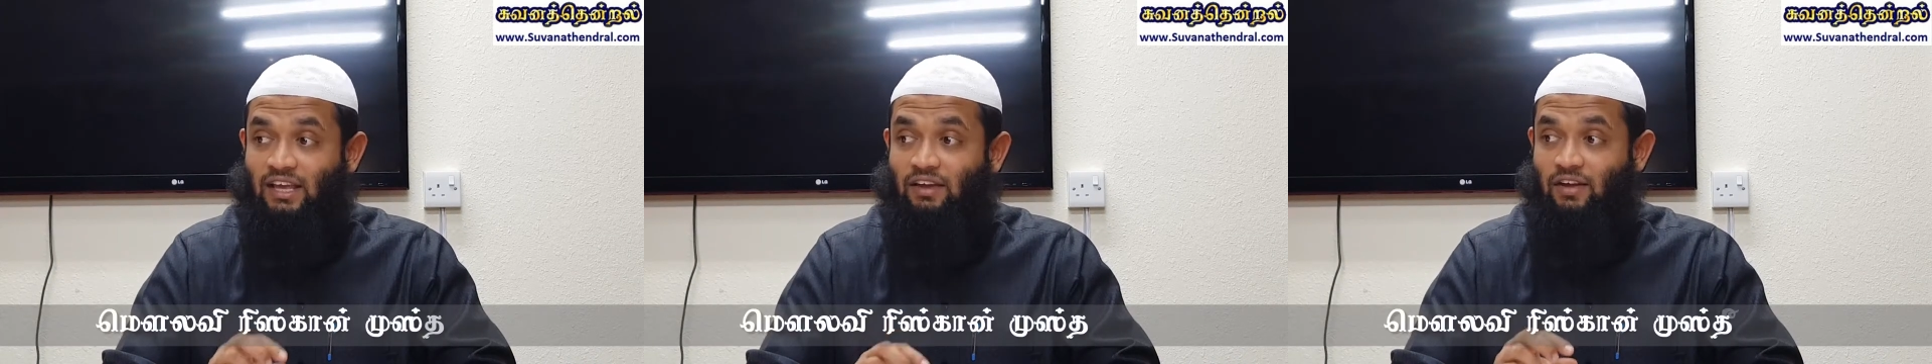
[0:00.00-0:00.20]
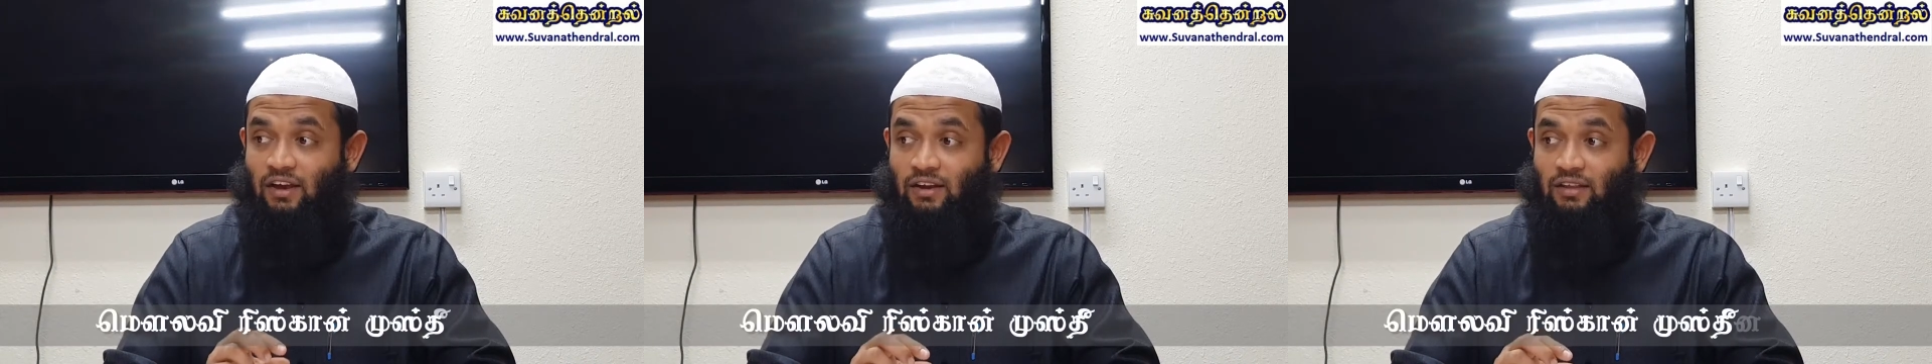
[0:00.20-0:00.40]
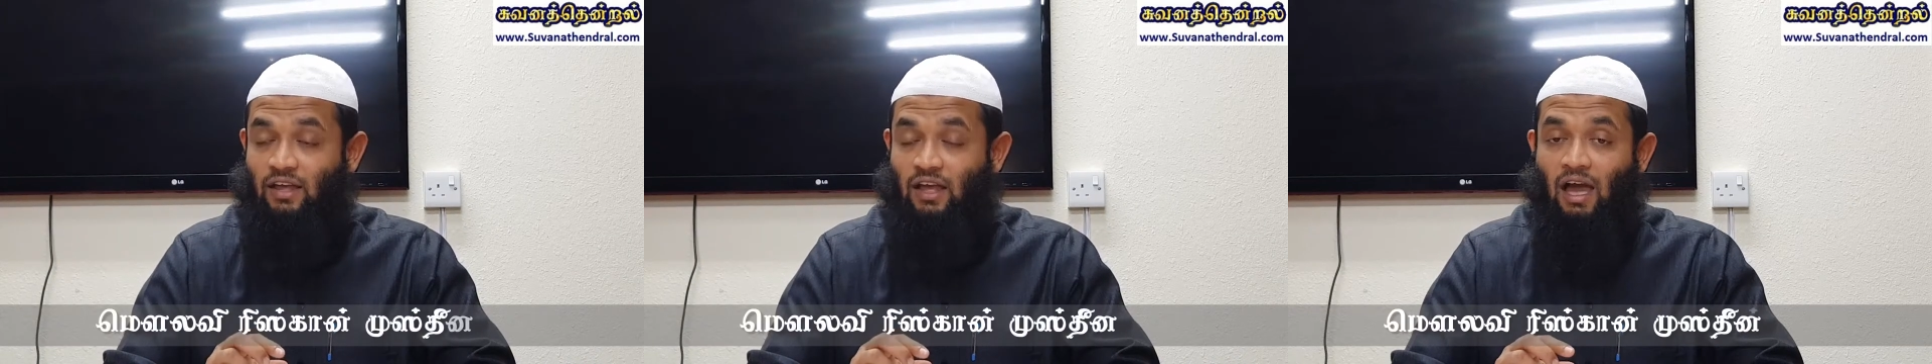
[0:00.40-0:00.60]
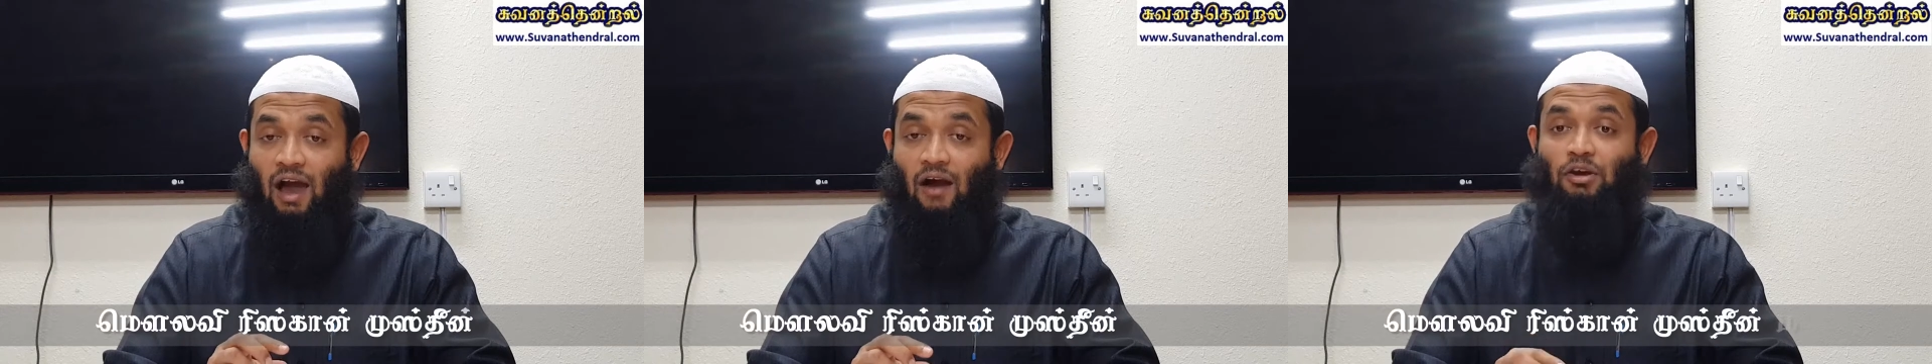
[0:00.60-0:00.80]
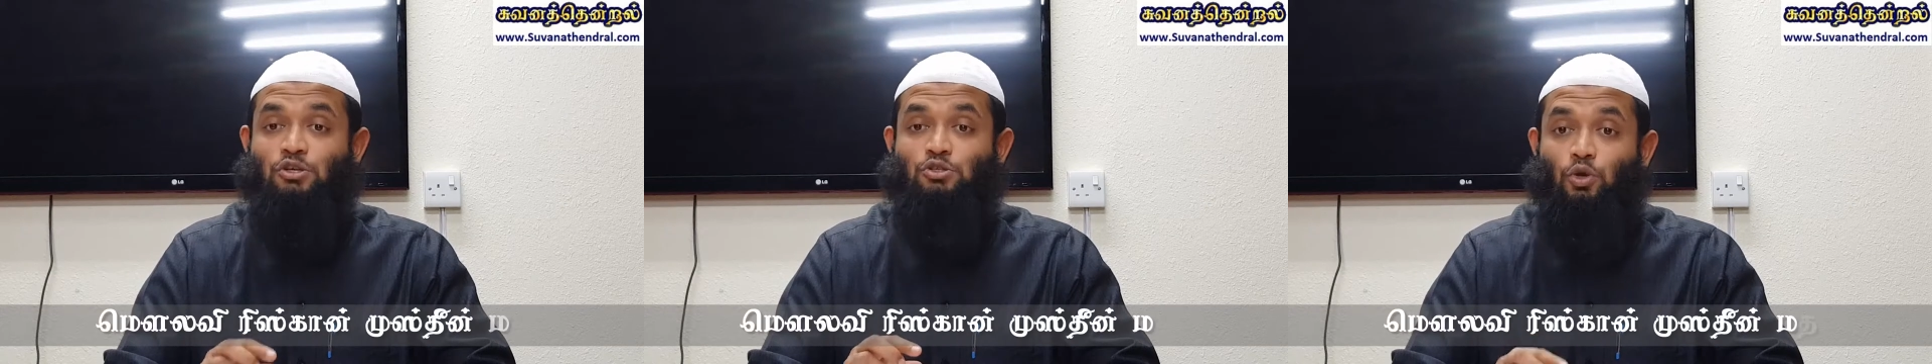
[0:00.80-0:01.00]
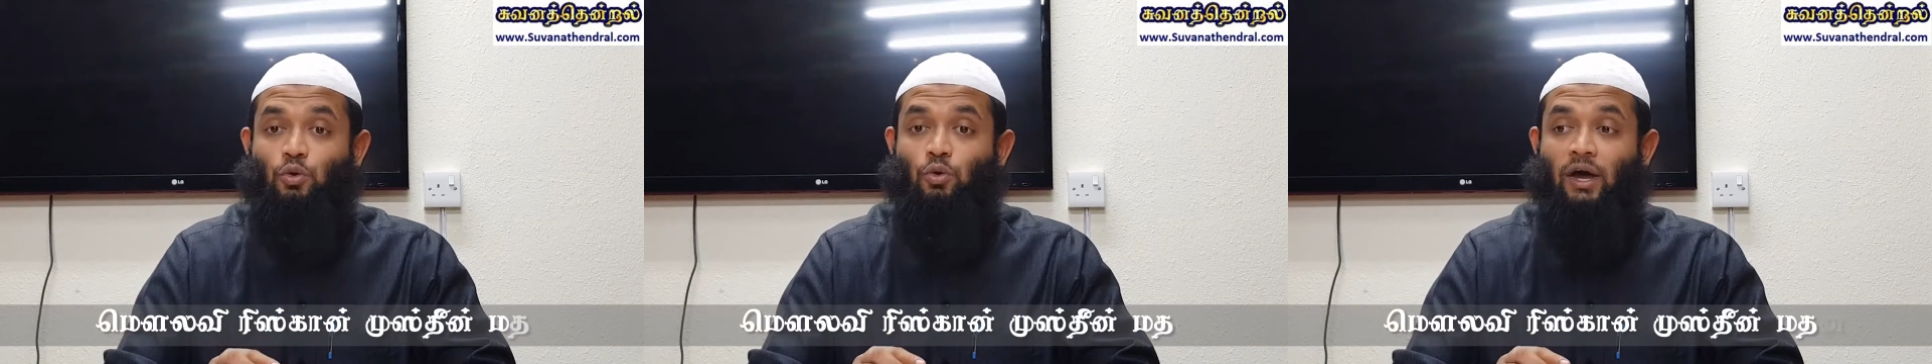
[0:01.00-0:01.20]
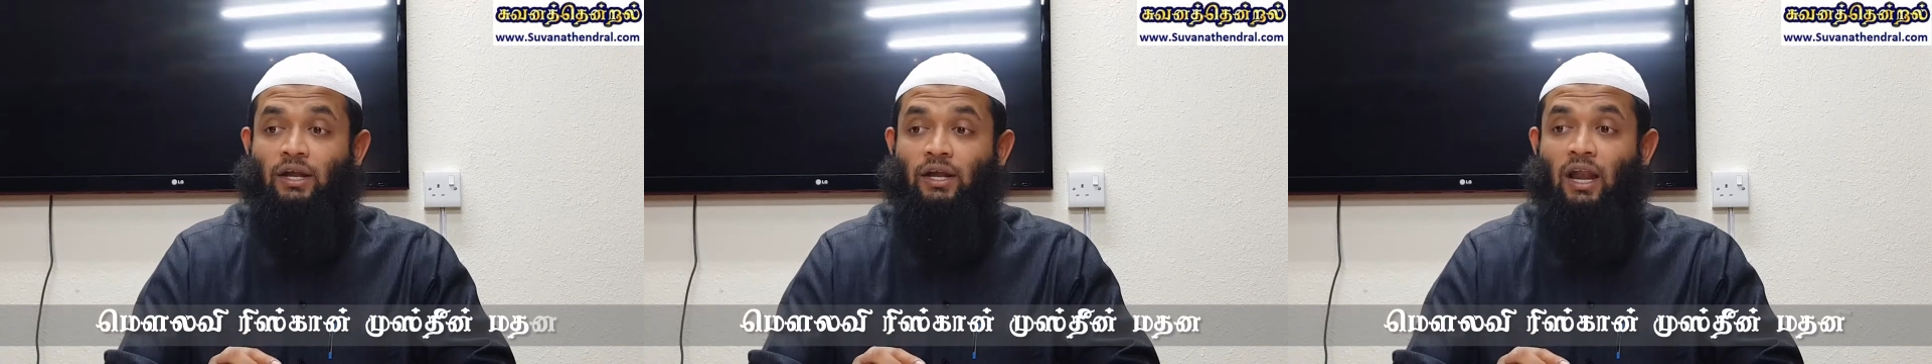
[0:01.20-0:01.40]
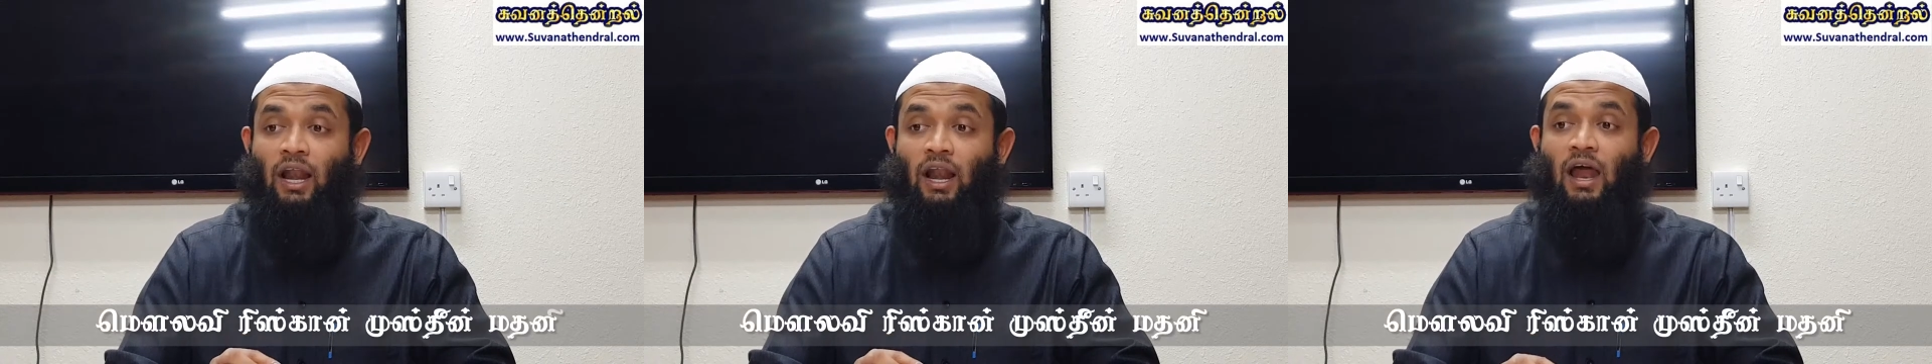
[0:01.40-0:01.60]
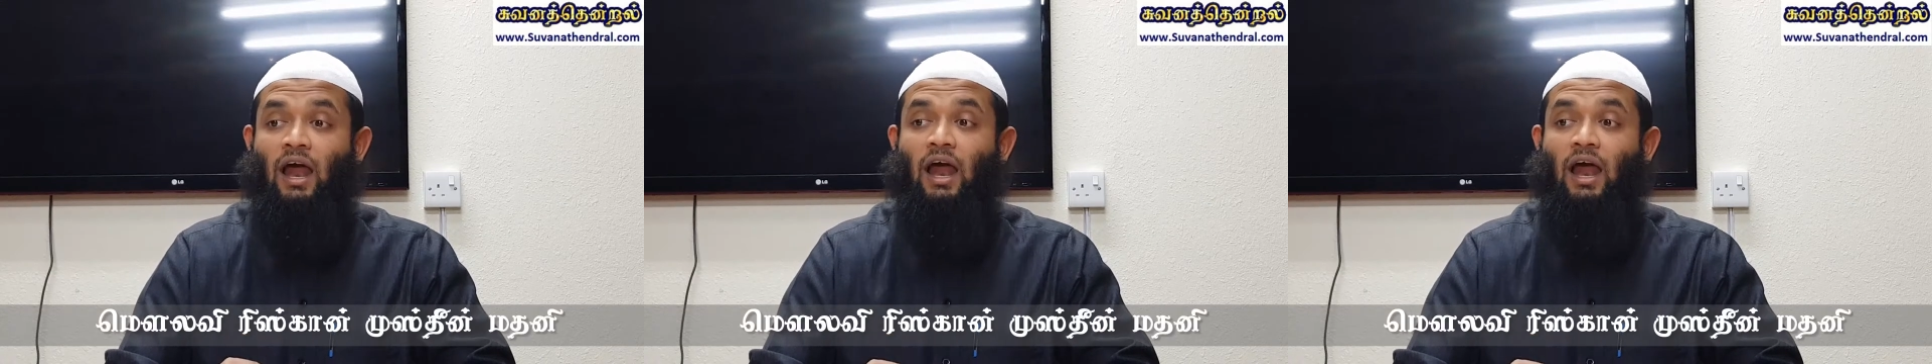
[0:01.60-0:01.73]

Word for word: தேவையான அவர்கள் சொல்லுவார்கள்